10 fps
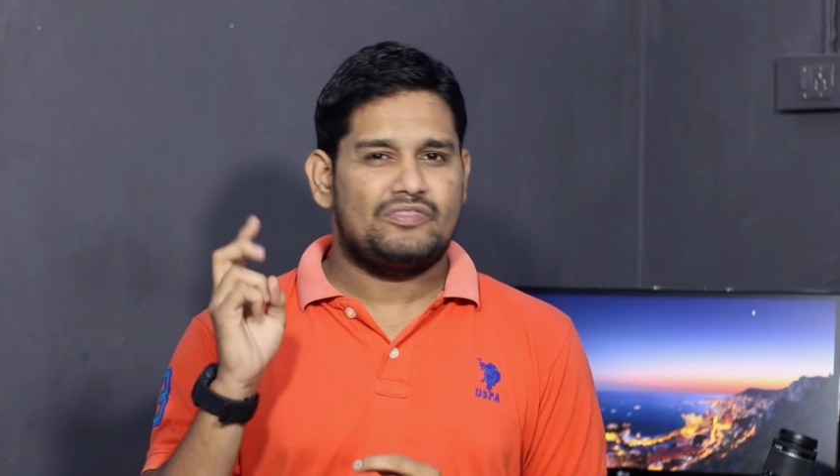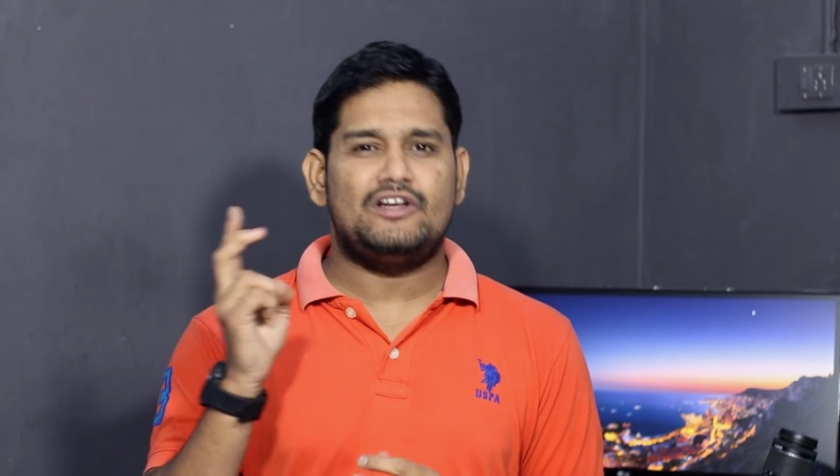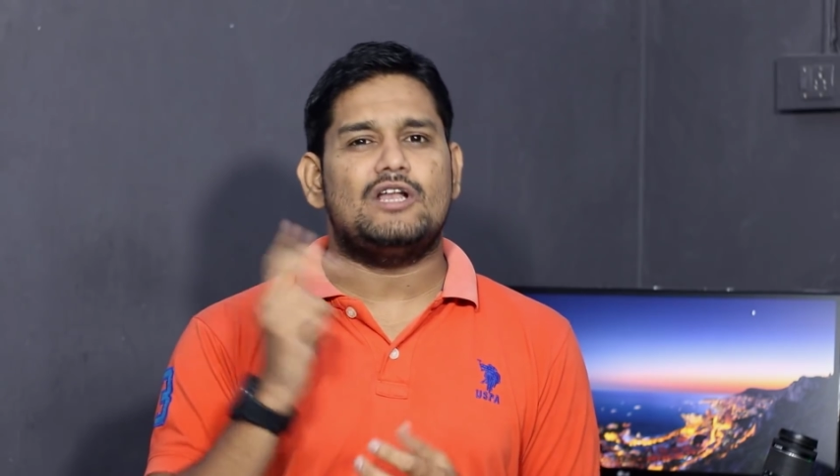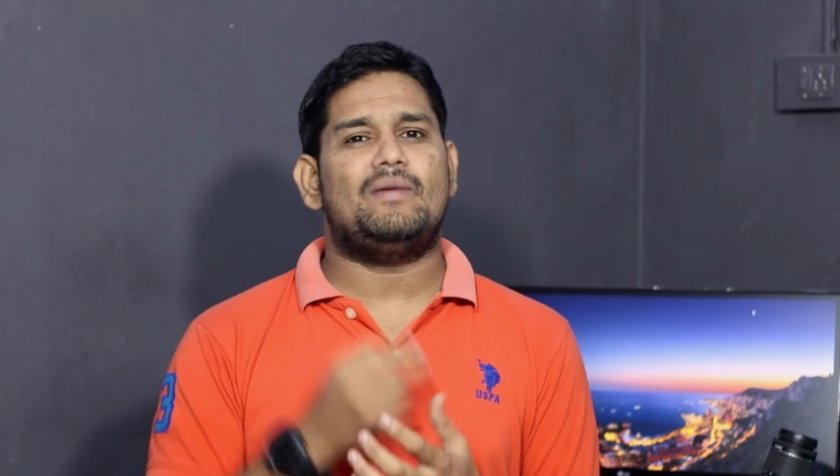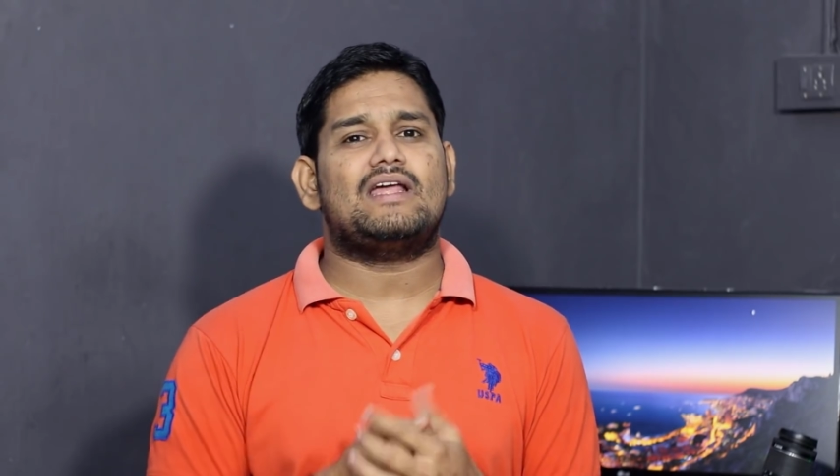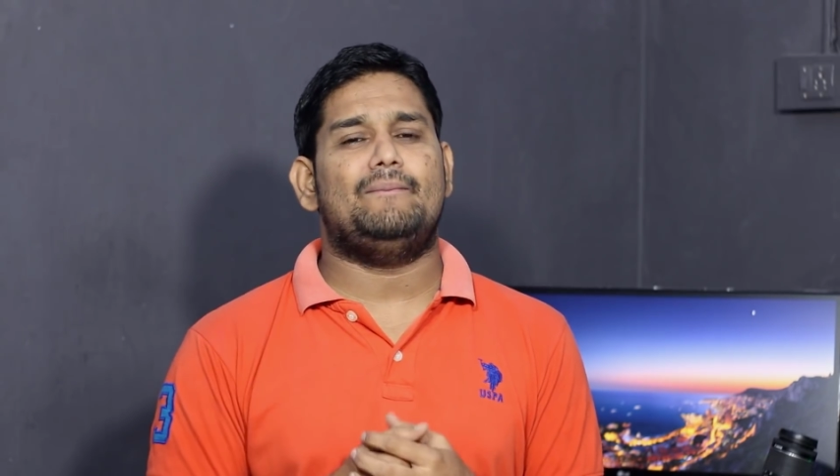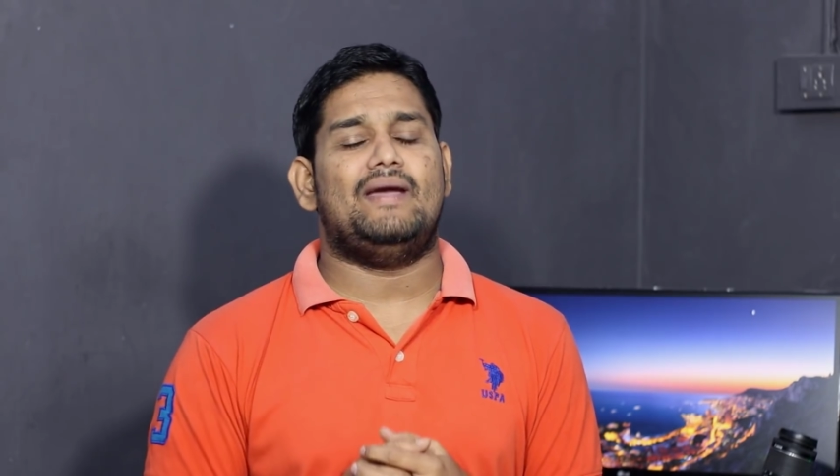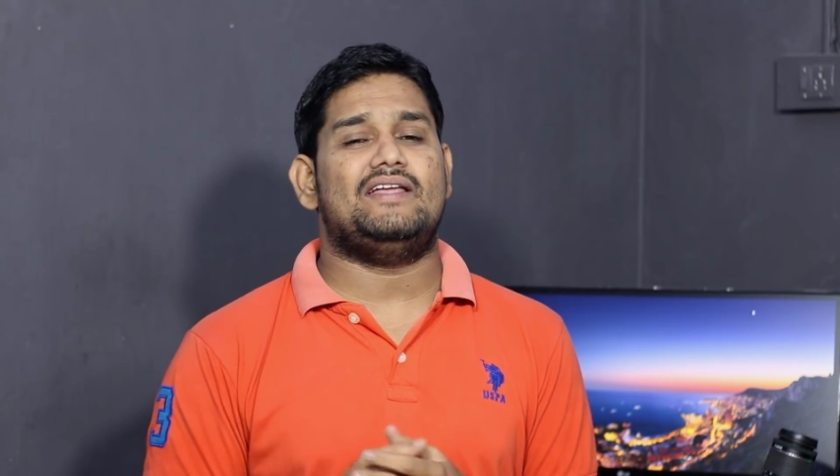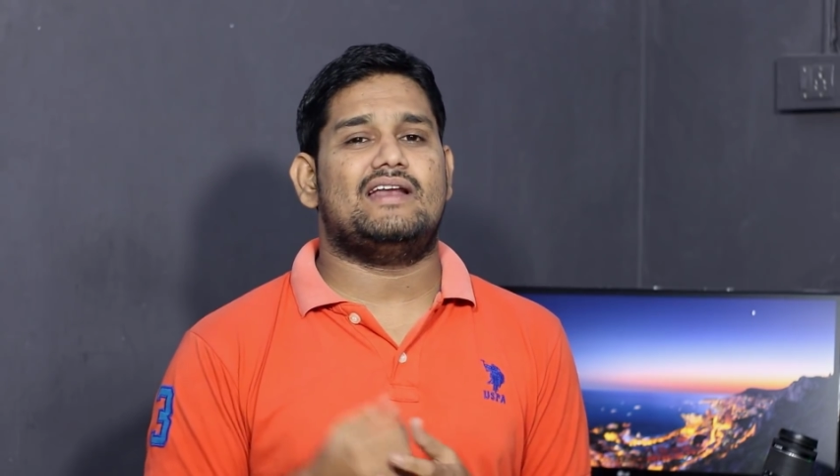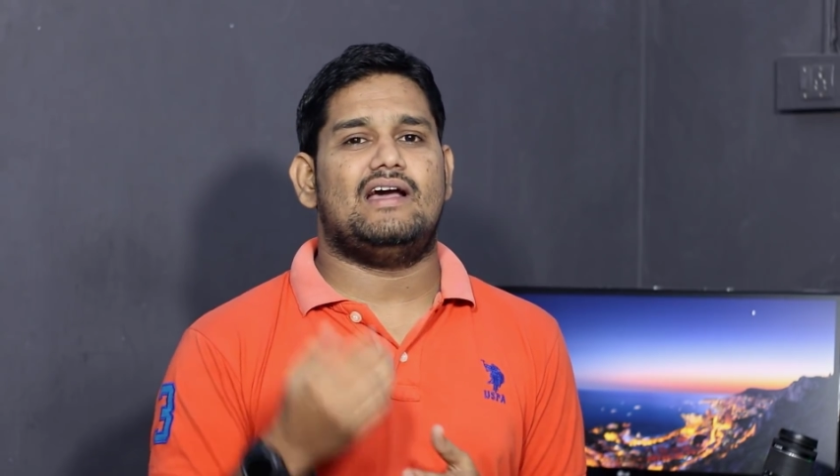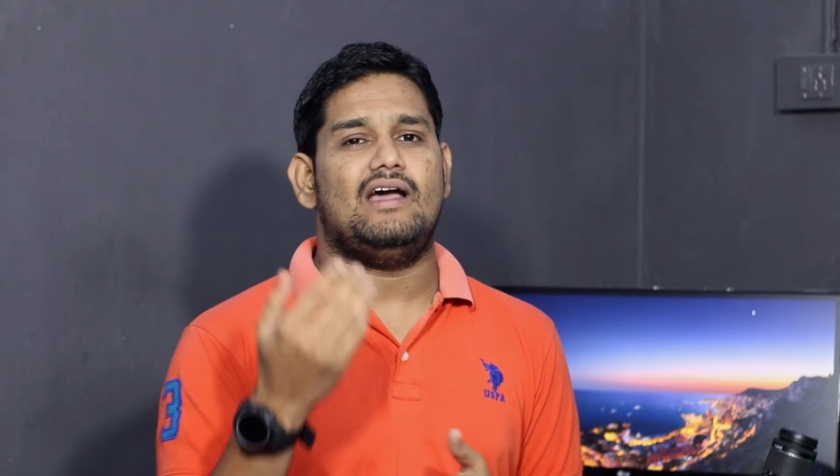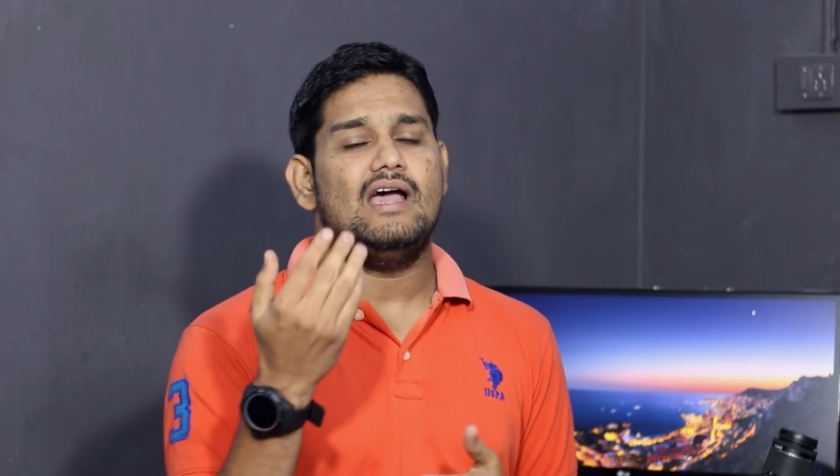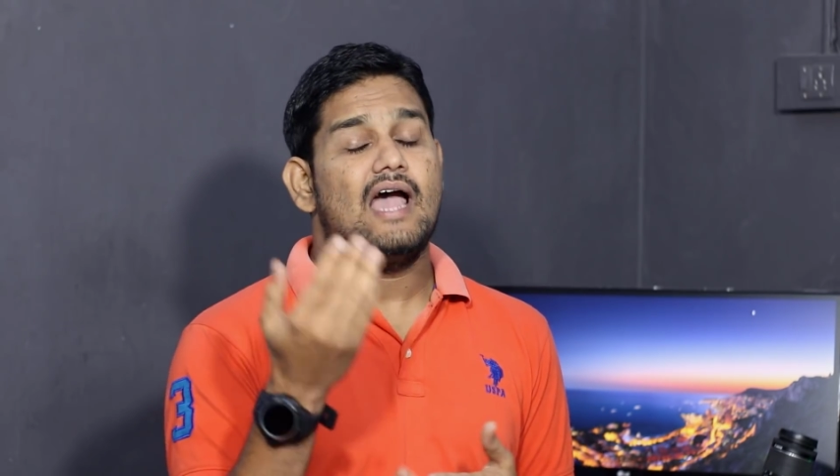దీంట్లో మనకి మేజర్గా